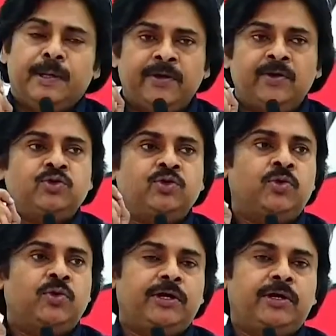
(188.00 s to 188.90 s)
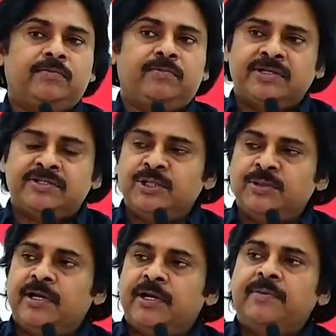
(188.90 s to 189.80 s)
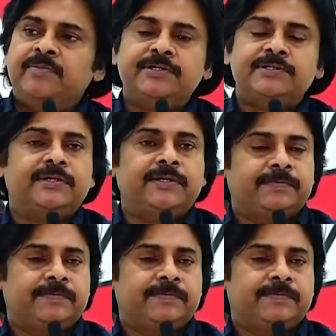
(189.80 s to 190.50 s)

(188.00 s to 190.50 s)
ఏ రోజు కూడా మన సినిమాలు ఆపేసిన